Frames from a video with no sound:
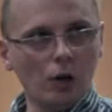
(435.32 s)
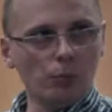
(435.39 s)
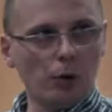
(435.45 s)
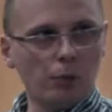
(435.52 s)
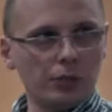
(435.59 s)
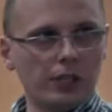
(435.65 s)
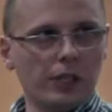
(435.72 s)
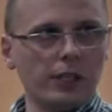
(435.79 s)

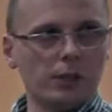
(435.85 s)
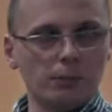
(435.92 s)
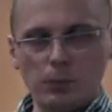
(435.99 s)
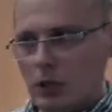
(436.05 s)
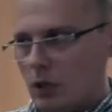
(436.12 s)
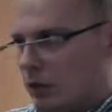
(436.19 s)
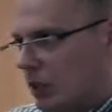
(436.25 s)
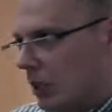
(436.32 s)
poprzez
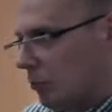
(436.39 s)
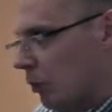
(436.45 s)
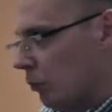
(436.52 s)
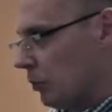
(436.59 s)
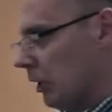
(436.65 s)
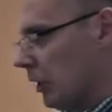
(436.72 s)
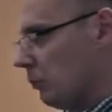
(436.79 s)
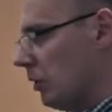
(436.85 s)
pilota,
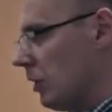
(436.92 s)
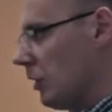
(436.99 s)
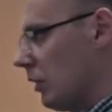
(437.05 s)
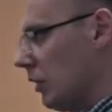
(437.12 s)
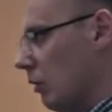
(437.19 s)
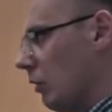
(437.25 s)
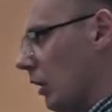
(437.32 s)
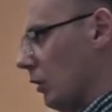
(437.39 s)
poprzez
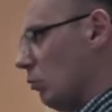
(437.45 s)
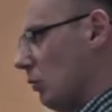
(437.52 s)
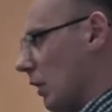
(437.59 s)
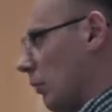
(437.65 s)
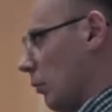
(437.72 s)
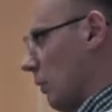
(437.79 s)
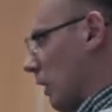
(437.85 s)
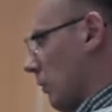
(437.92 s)
przyciski góra, dół, lewo,